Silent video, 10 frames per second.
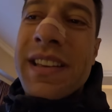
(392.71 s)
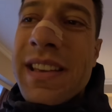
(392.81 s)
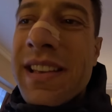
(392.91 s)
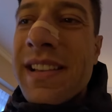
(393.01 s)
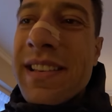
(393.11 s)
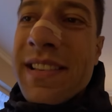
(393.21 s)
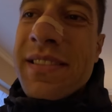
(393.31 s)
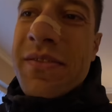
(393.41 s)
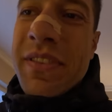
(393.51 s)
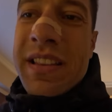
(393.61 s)
ele
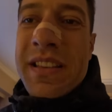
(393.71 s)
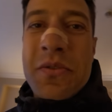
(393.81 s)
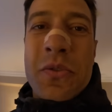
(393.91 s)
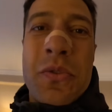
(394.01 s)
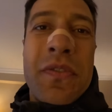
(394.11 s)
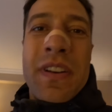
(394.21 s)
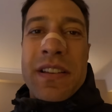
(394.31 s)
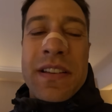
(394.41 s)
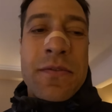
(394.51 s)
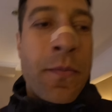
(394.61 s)
vai entender o que eu tô
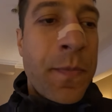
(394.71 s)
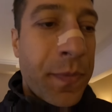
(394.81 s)
falando.